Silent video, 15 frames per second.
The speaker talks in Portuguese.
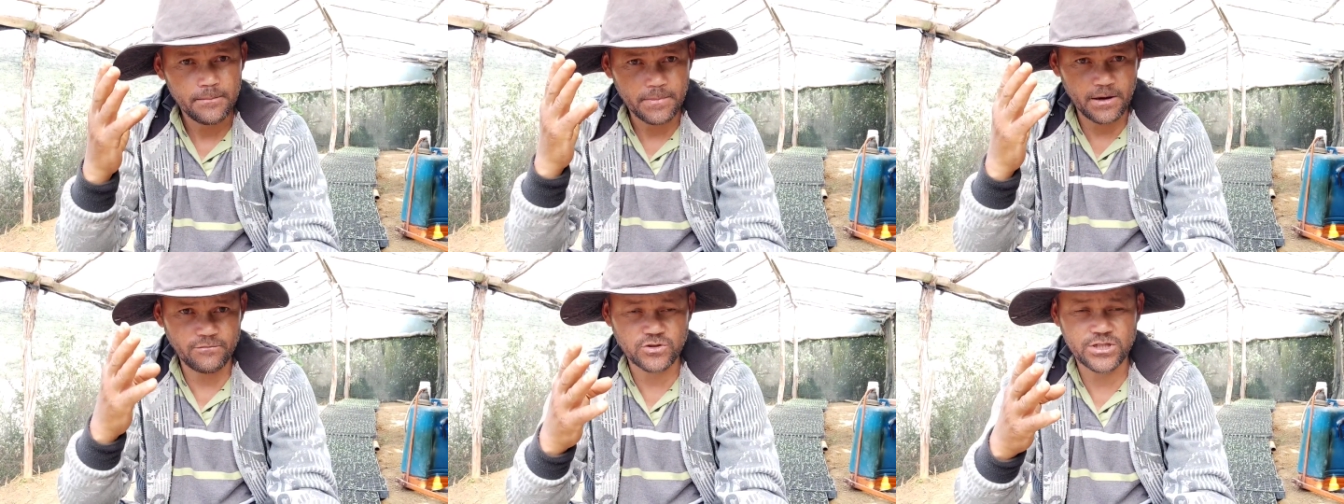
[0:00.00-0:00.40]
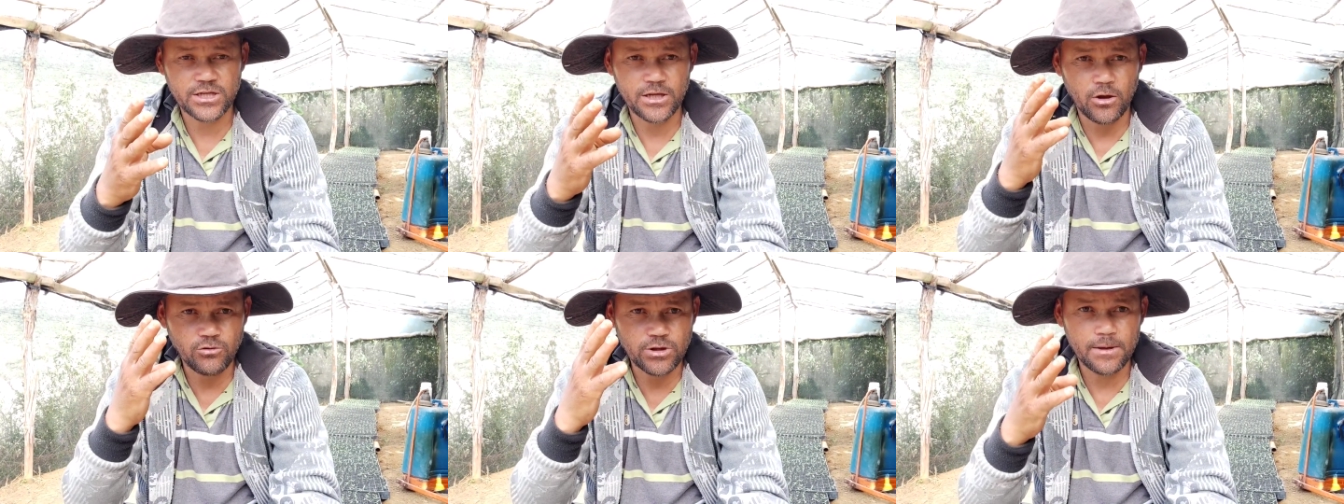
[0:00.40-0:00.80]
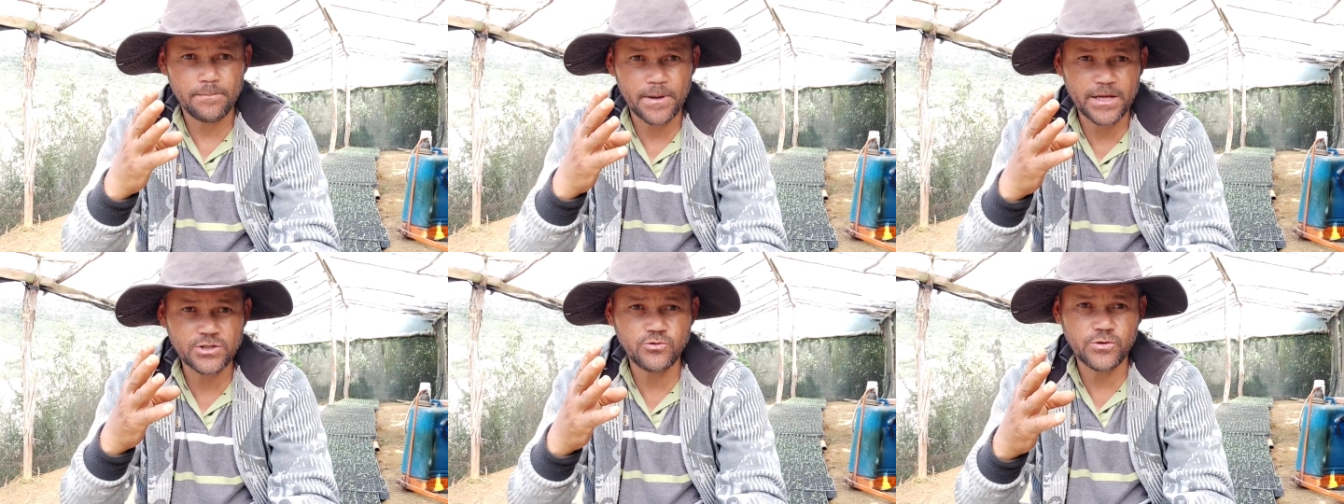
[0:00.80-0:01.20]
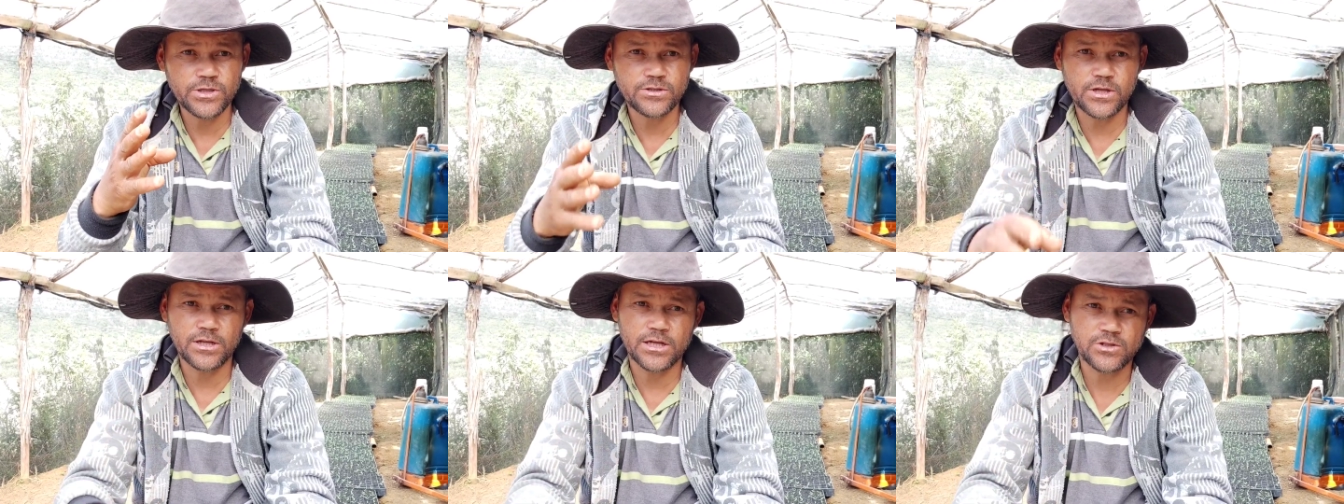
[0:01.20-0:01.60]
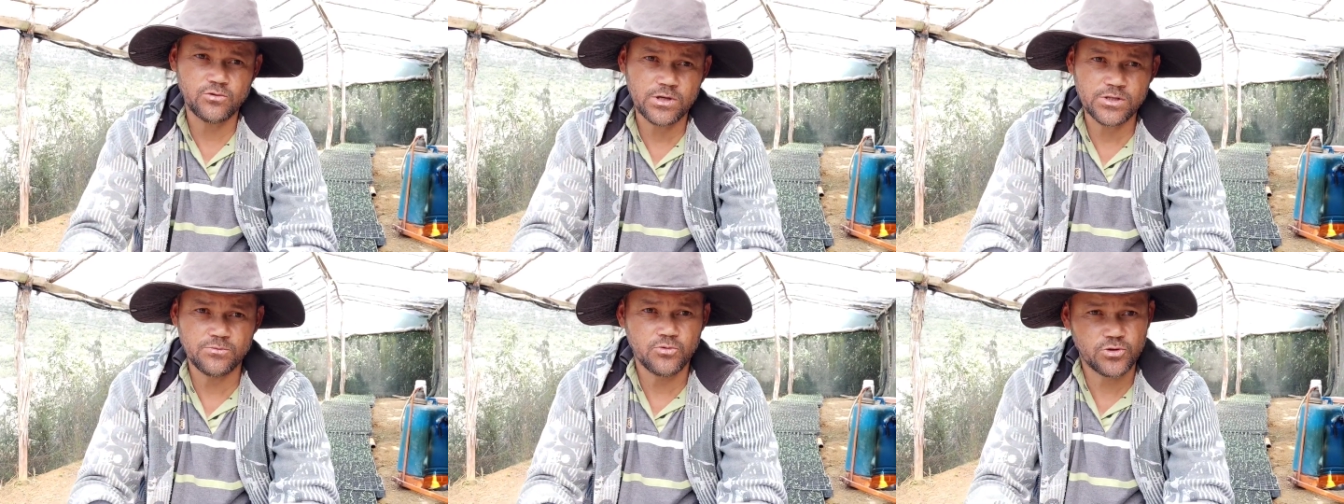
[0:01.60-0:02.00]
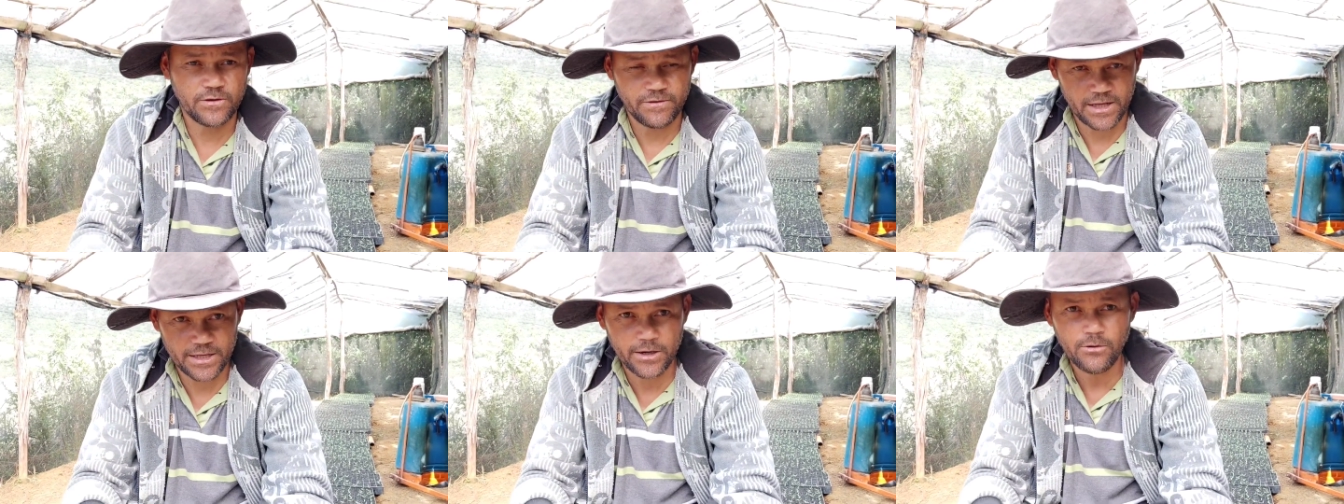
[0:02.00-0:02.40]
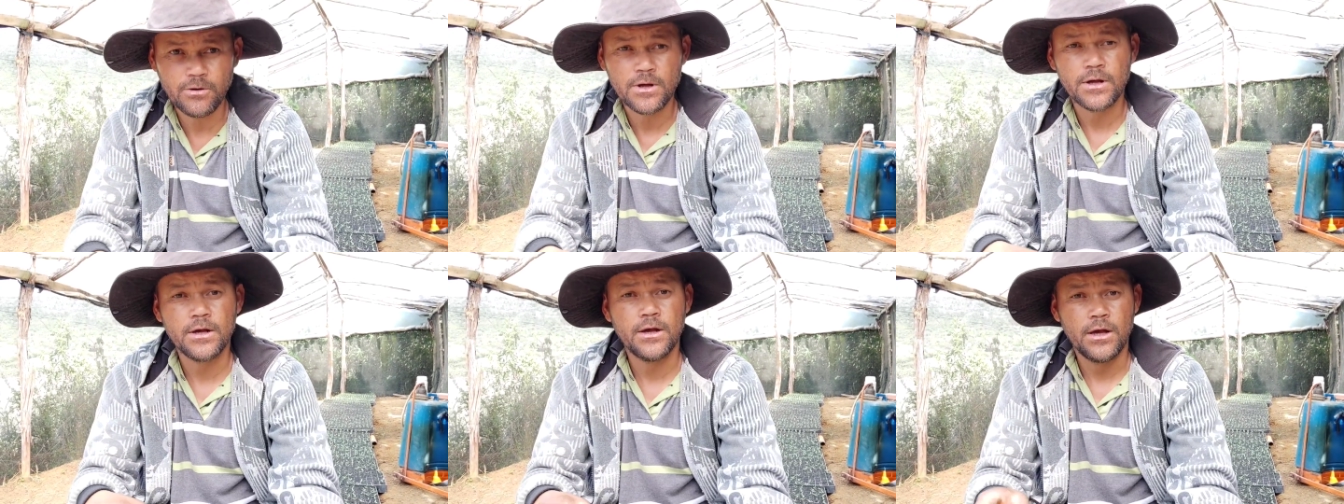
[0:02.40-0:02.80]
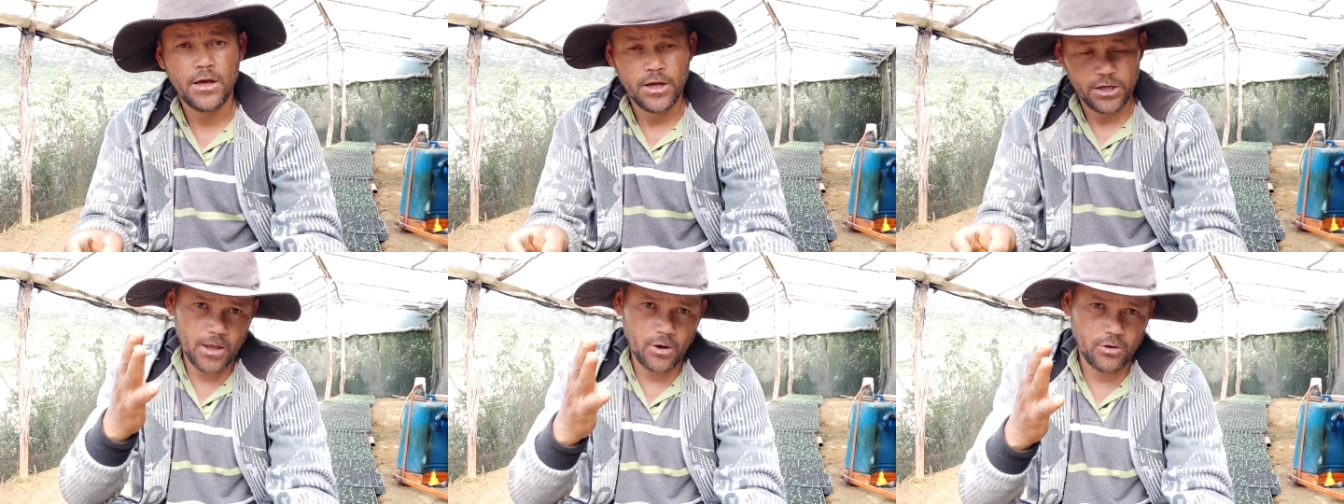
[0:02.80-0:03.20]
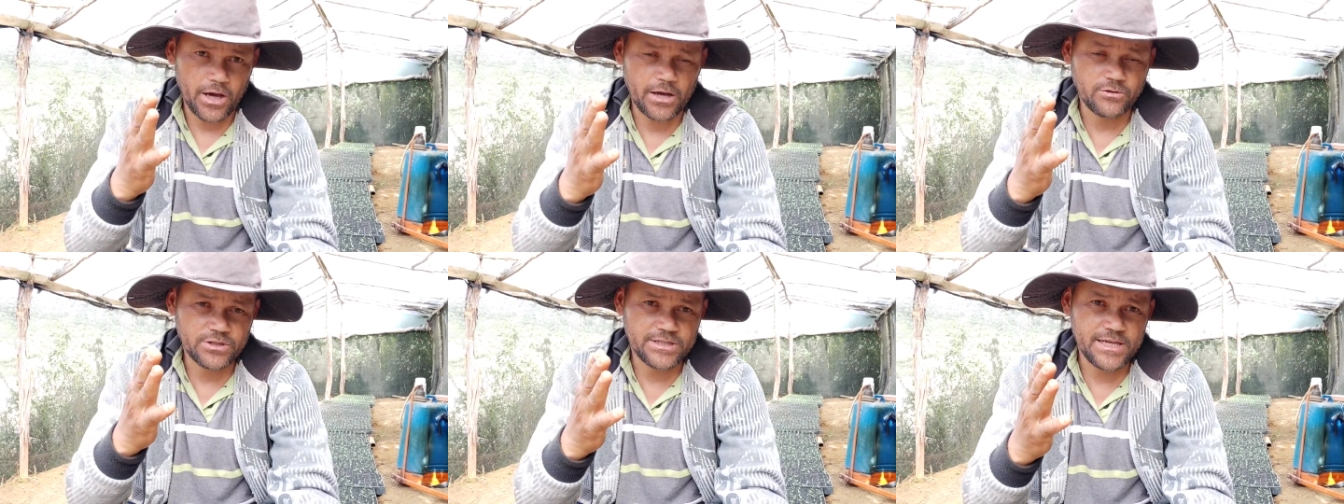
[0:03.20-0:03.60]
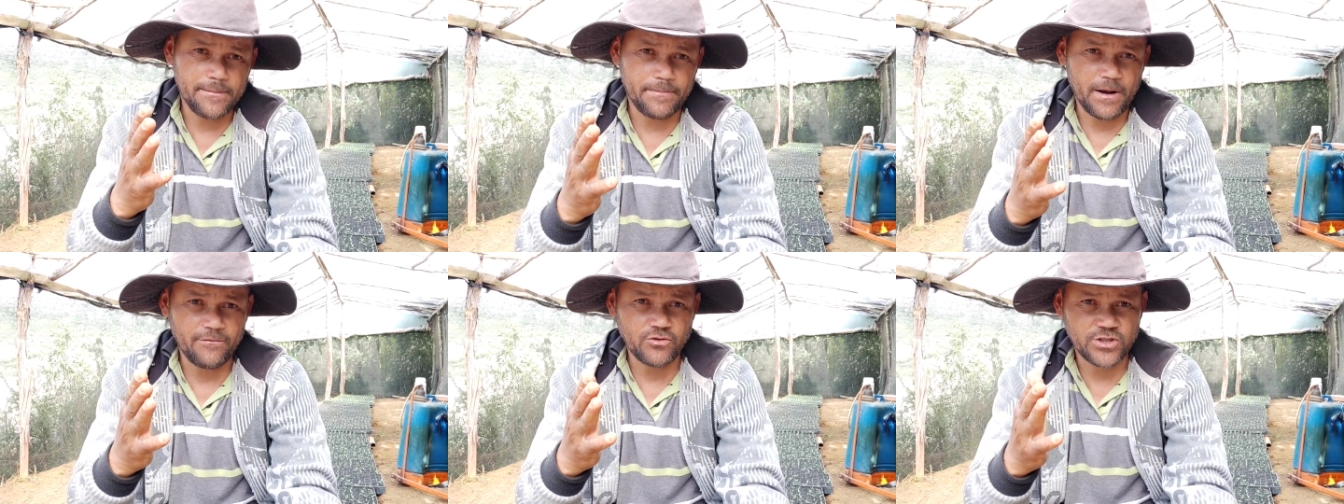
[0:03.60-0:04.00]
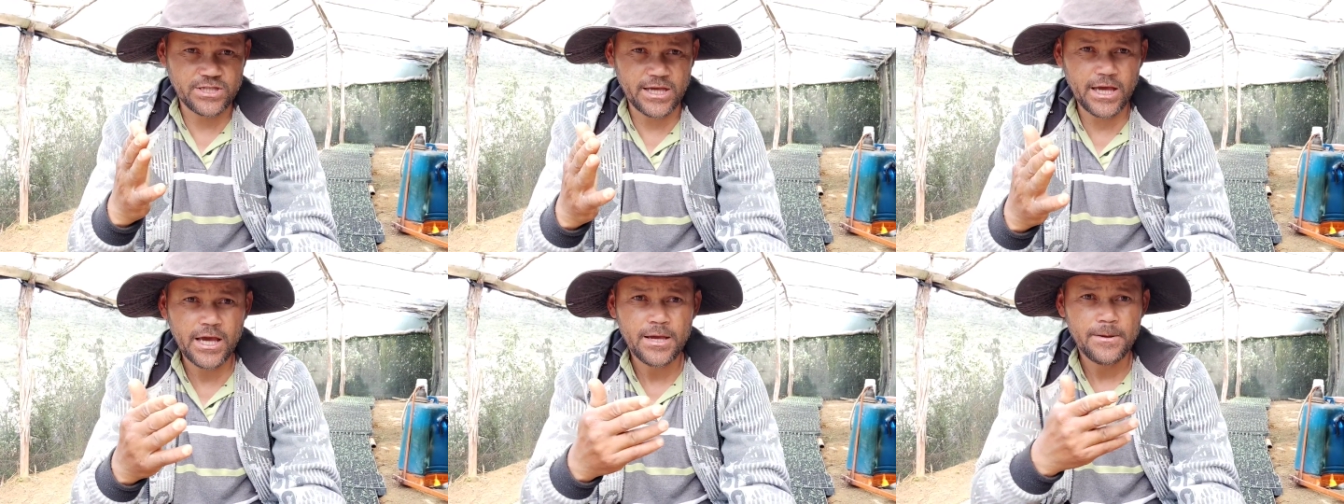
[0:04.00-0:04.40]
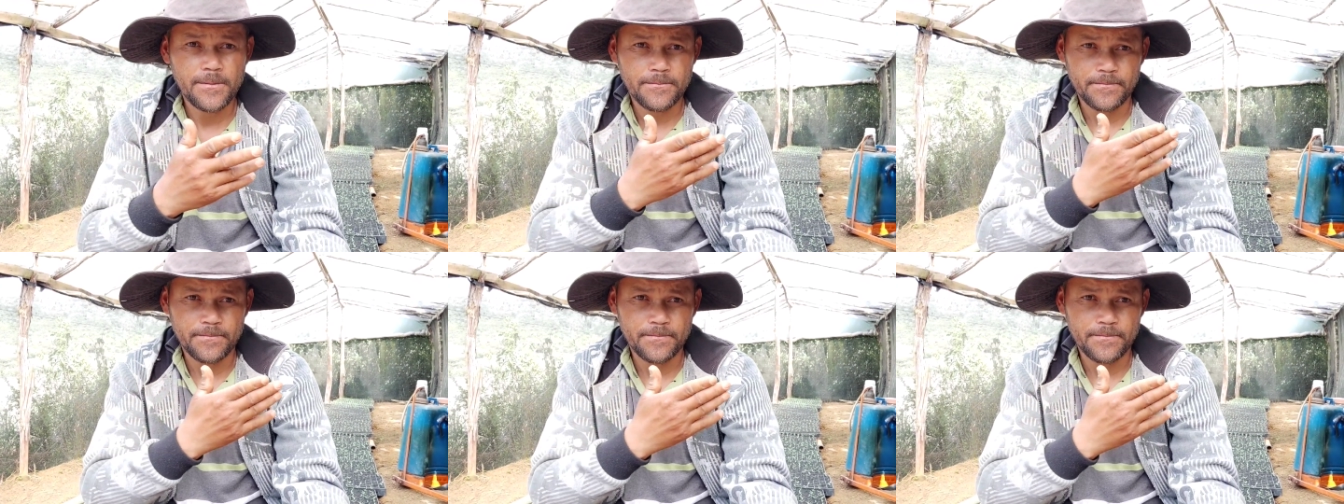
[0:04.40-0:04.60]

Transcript: para você não ter prejuízo aí nas suas mudas, valeu? Eu quero dizer para você,